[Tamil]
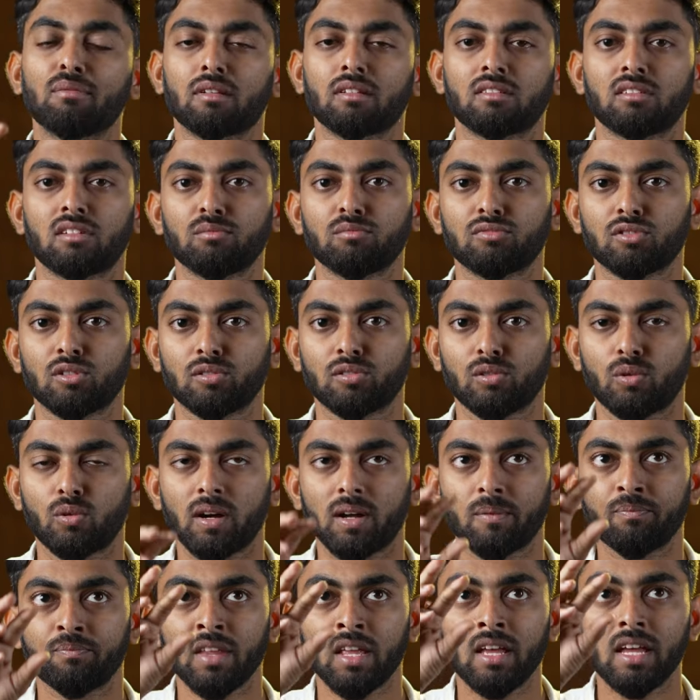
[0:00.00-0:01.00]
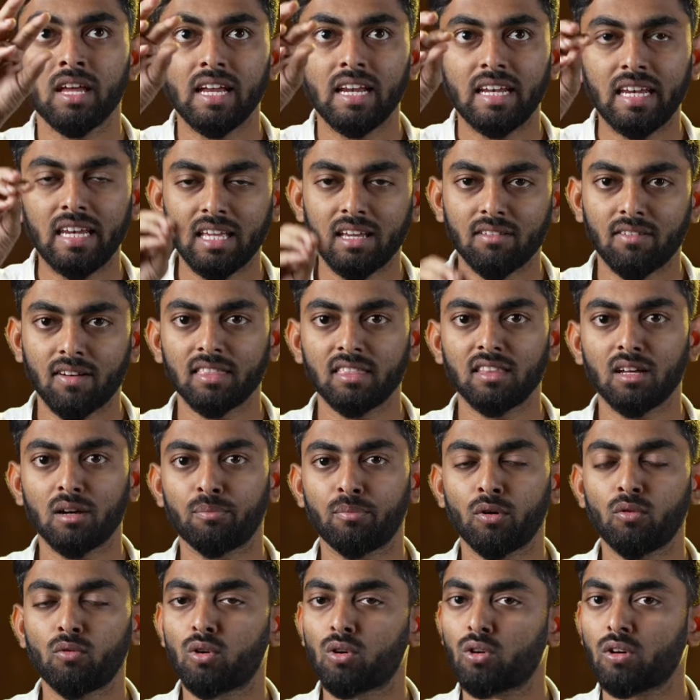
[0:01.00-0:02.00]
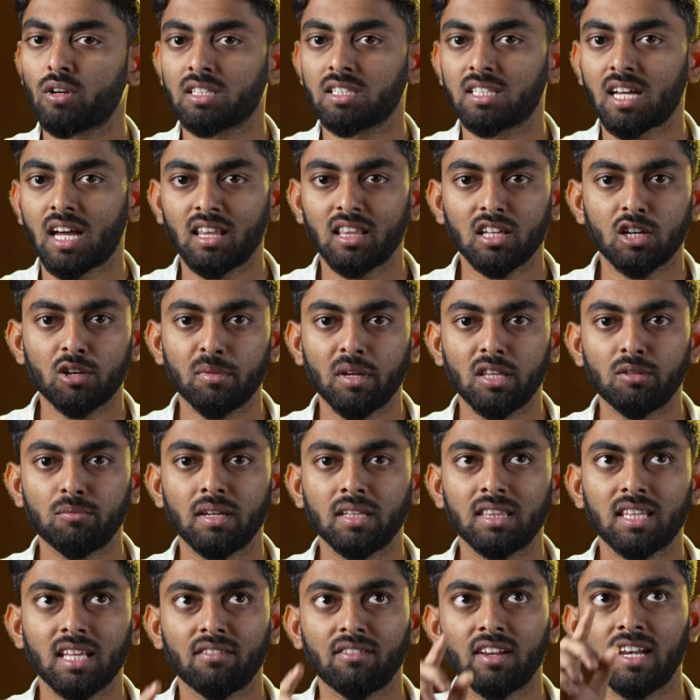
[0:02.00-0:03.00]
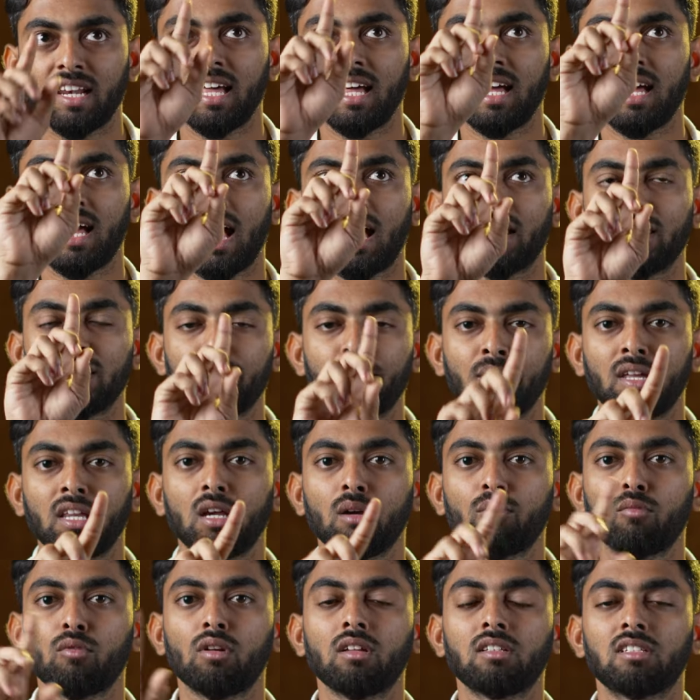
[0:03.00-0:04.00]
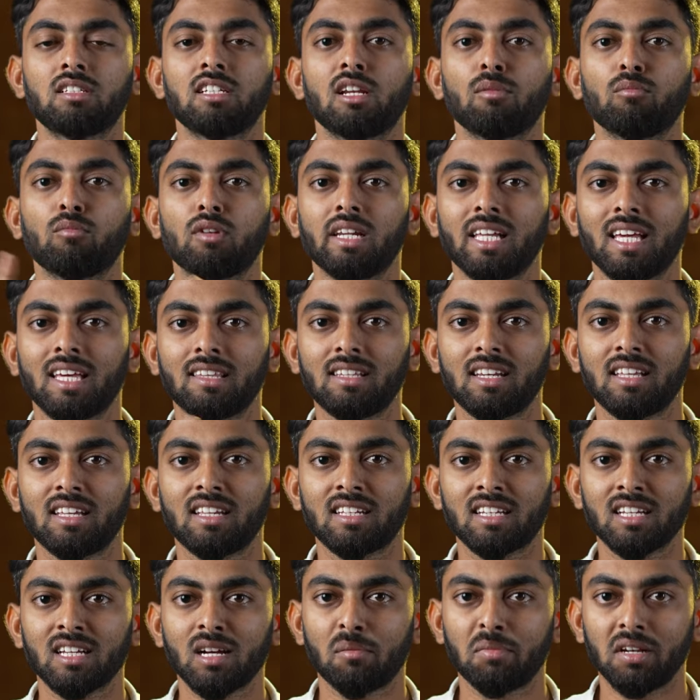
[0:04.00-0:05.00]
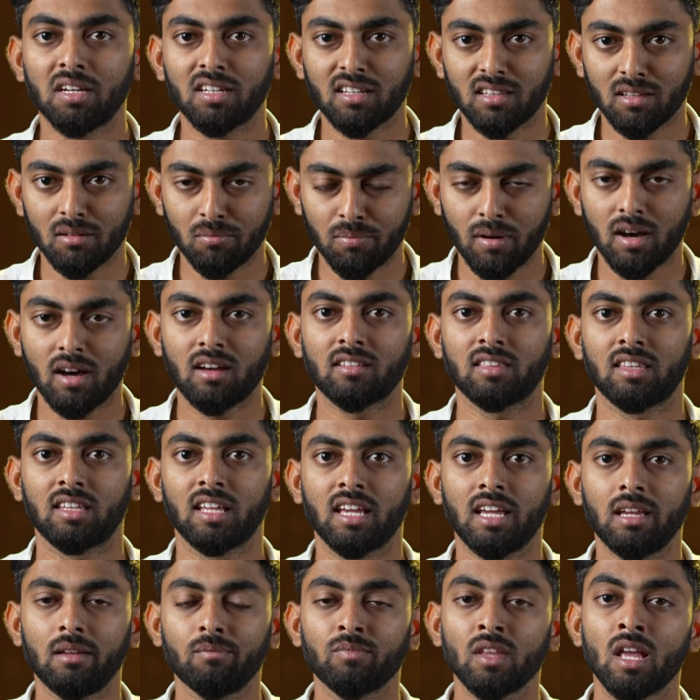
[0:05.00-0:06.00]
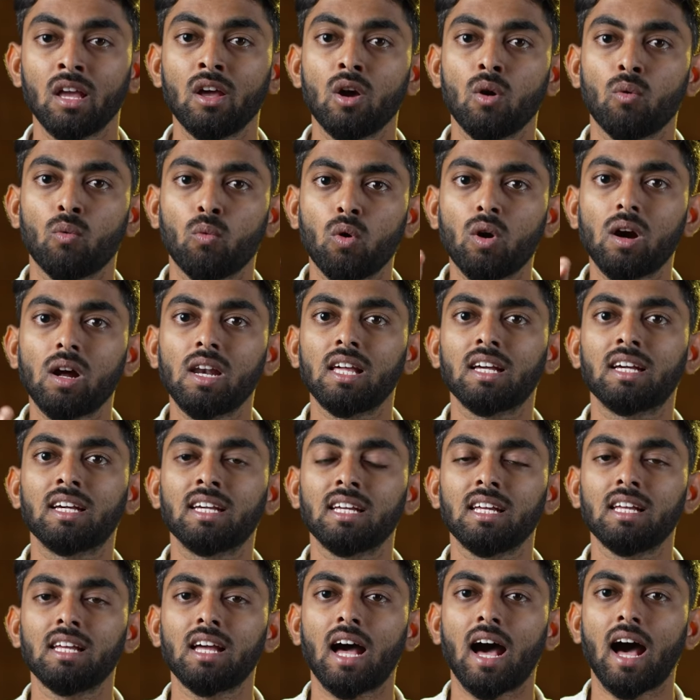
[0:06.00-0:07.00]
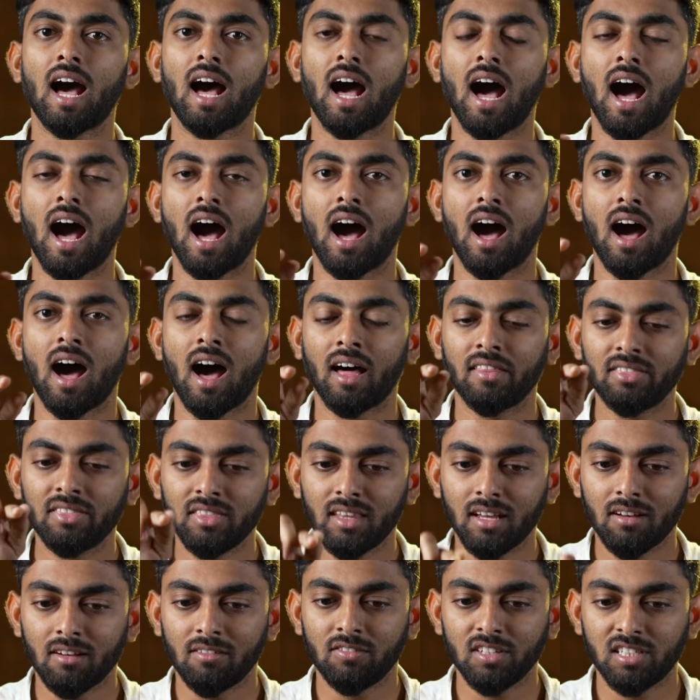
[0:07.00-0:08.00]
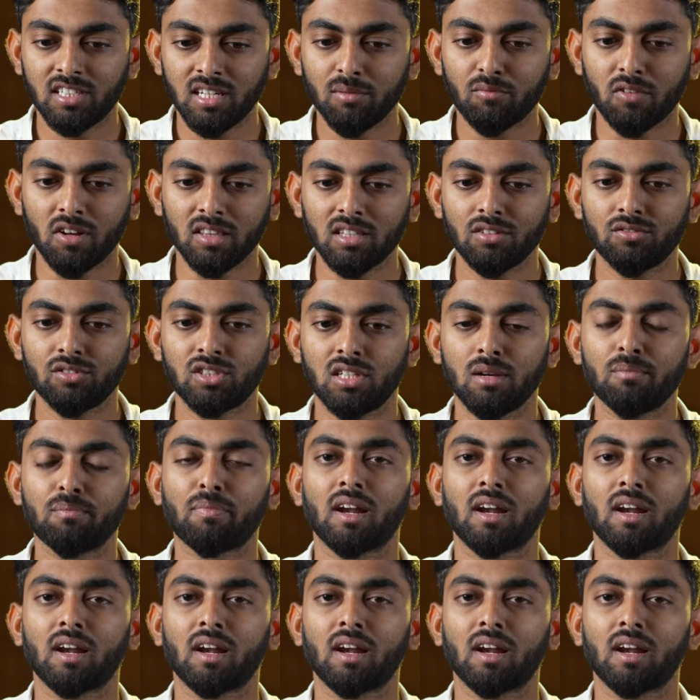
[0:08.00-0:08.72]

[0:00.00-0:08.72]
பிரசனம்னு சொல்லி சொல்லுவாங்க நீங்கள் வந்தப்போ உங்களோட ஜாதகம் எதுவுமே தேவையில்லை அந்த பெரிய முள்ளு சின்ன முள்ளு எதில் இருக்குது அப்படின்றத பார்த்து உங்களுக்கு அந்த விஷயம் வந்த விஷயம்